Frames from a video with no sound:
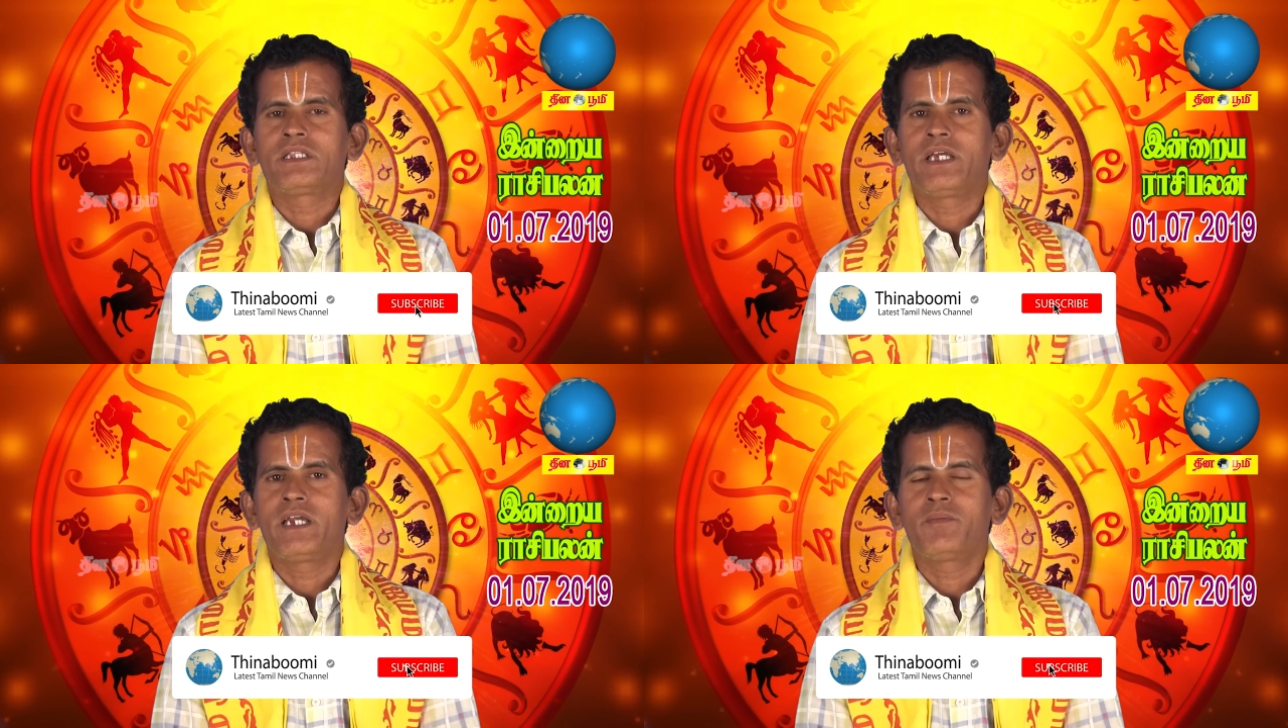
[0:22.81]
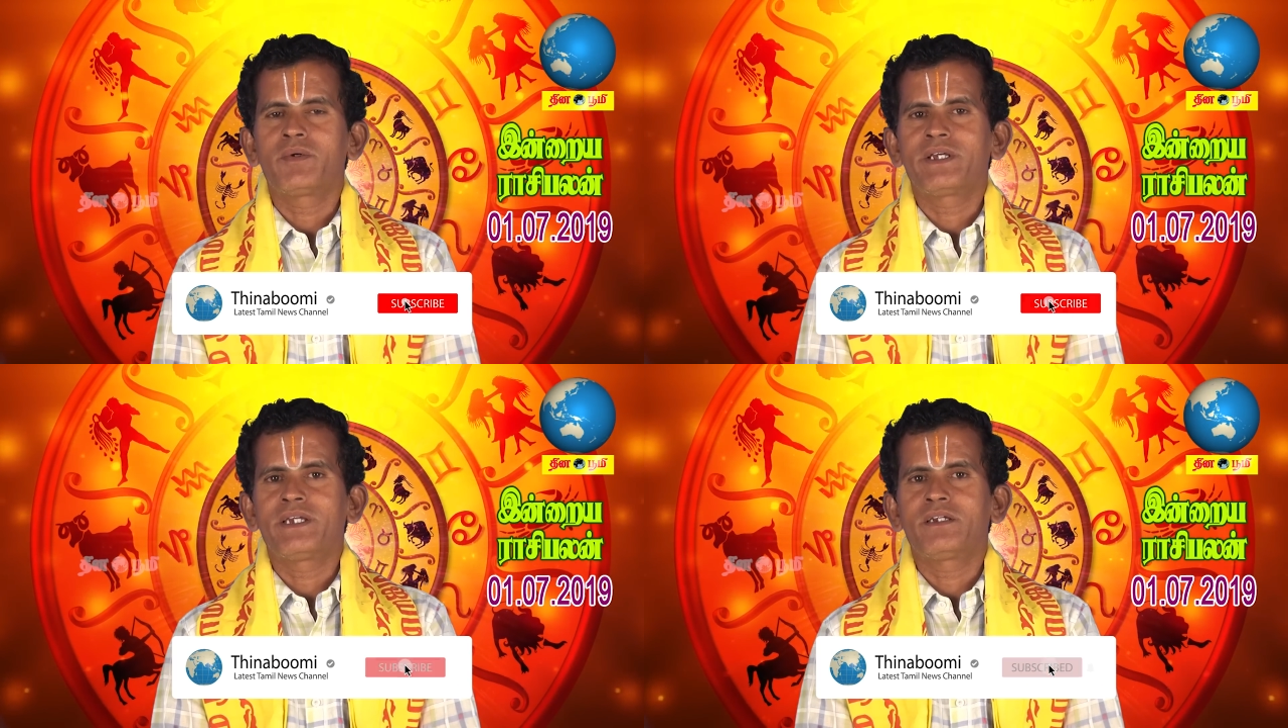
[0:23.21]

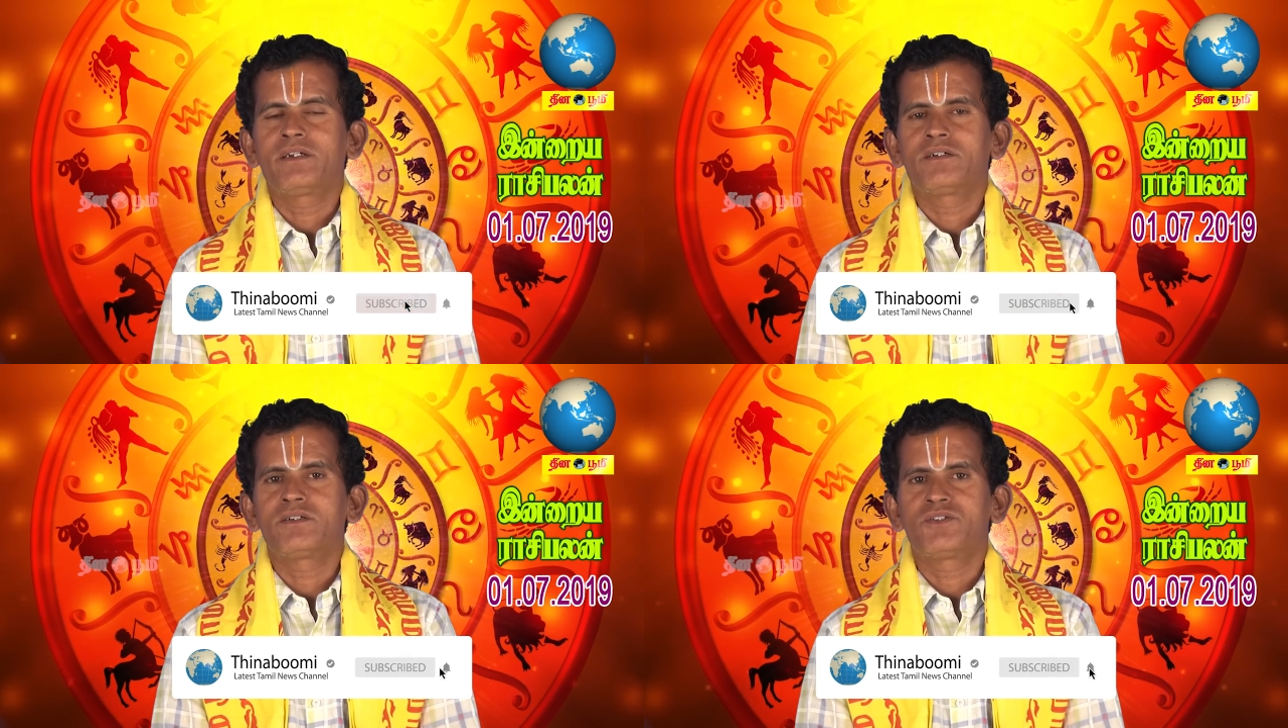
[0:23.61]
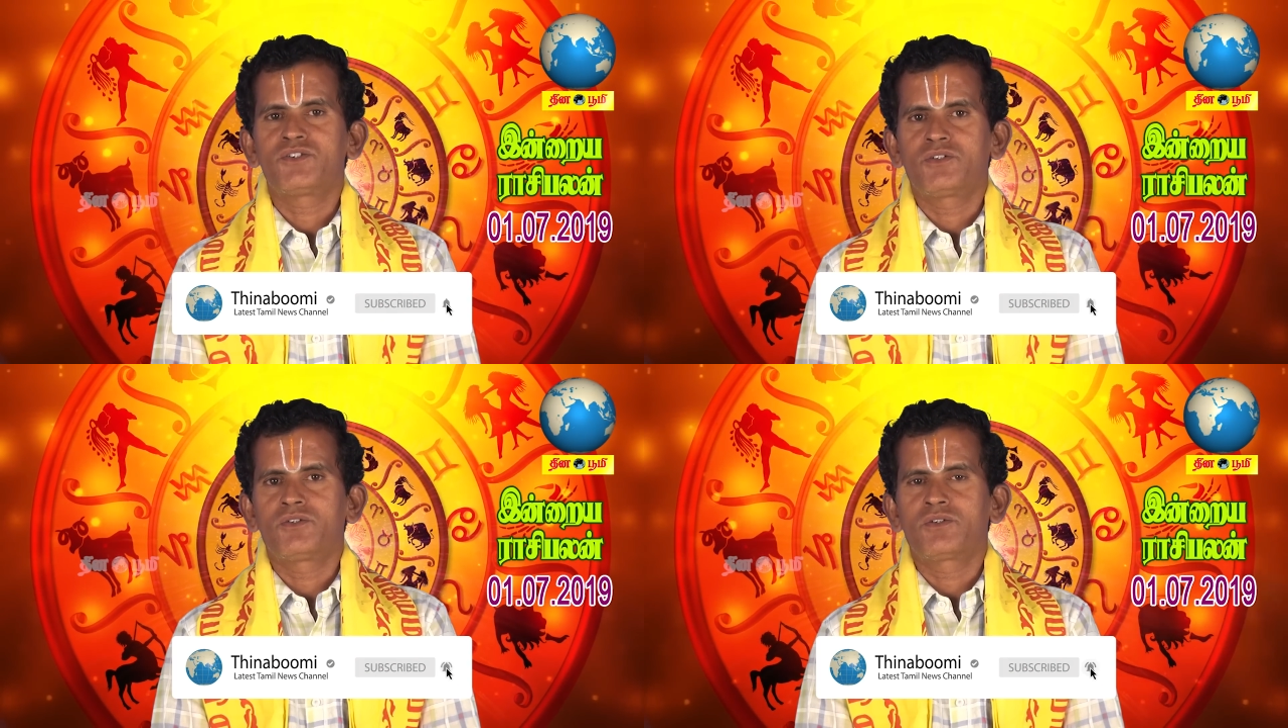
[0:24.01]
தேய்பிரை
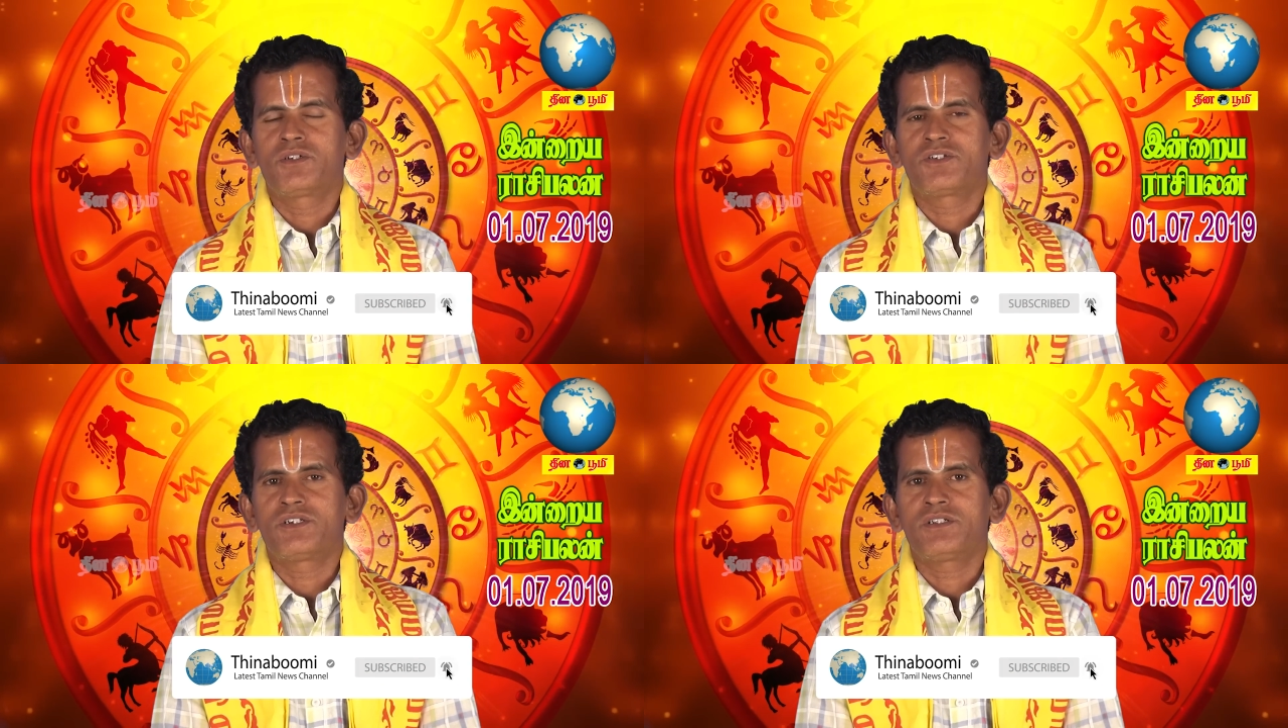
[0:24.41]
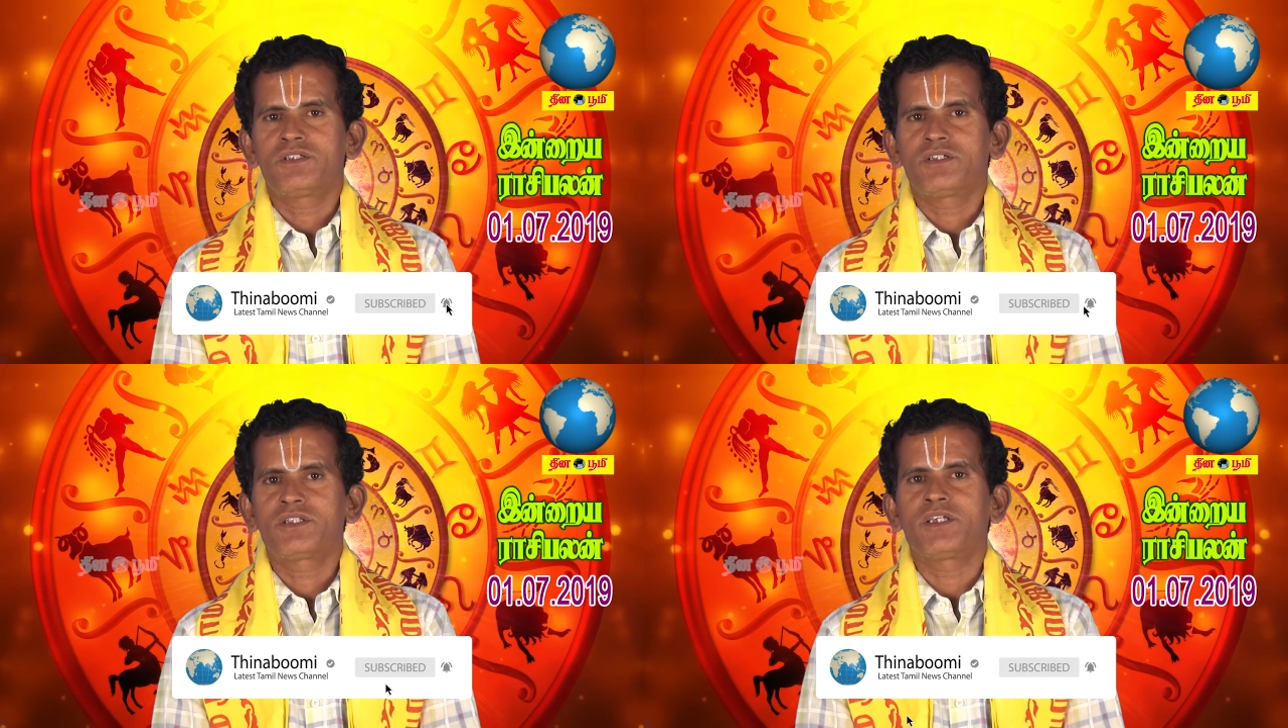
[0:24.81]
சதுர்தசி
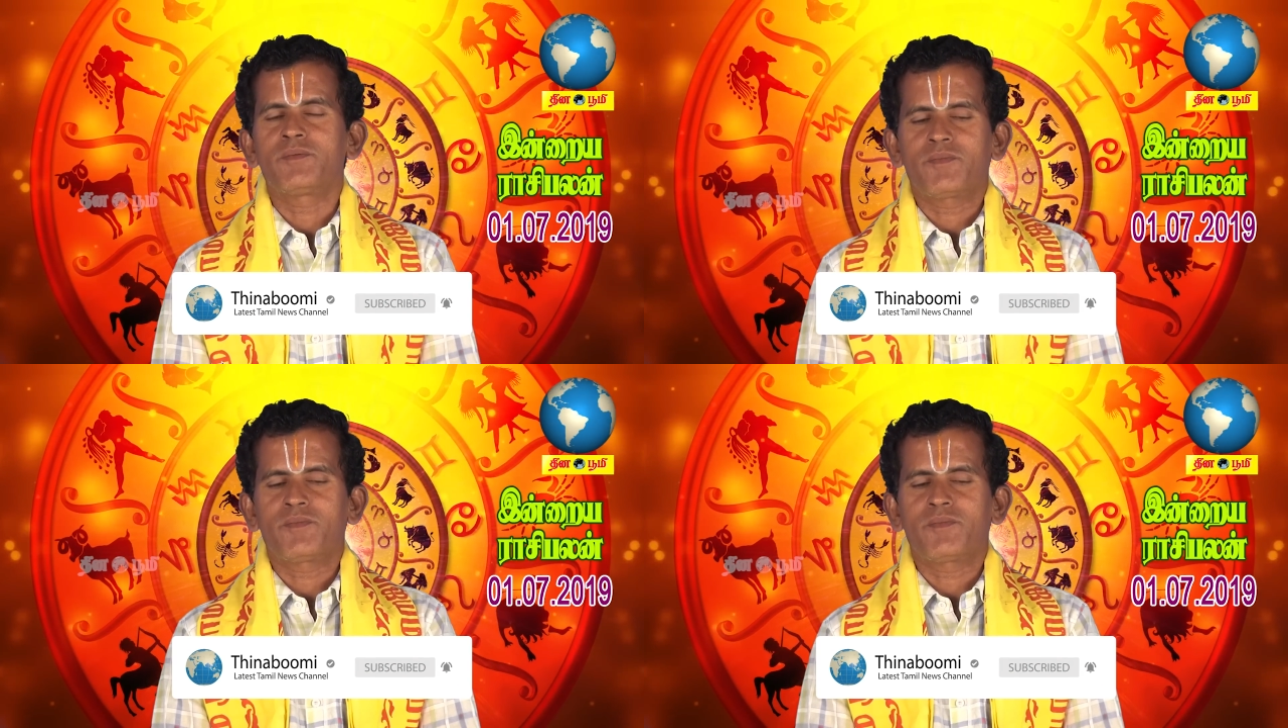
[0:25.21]
திதி